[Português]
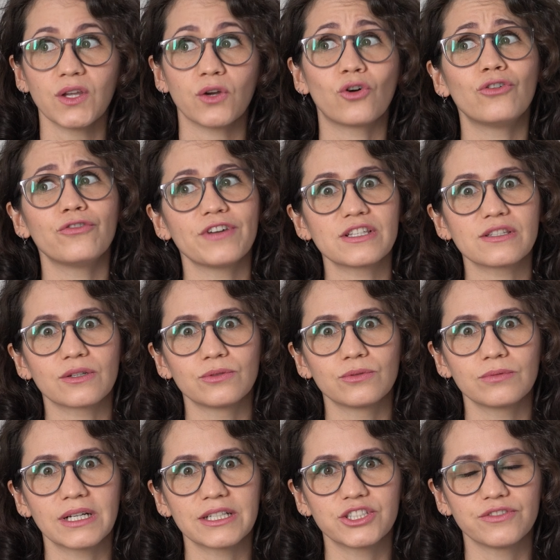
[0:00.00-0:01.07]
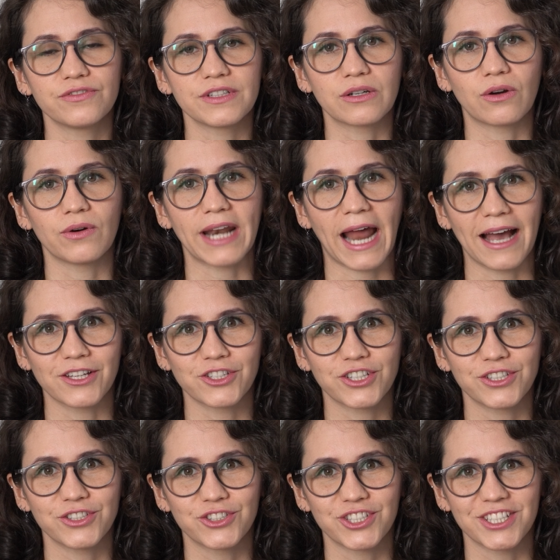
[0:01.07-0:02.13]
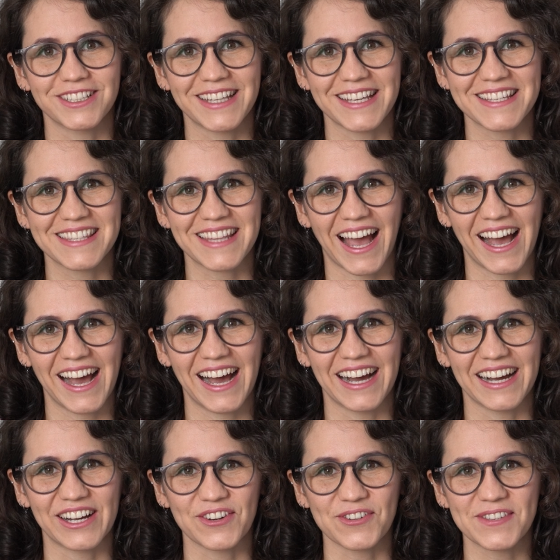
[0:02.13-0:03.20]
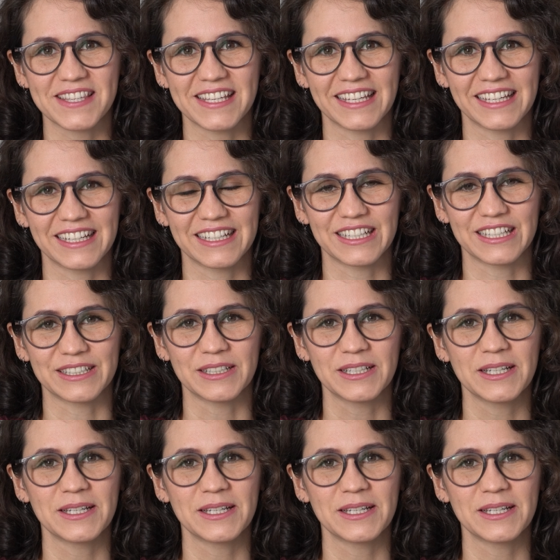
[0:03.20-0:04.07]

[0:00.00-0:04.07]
Confesso que eu nunca tive coragem de testar a calcinha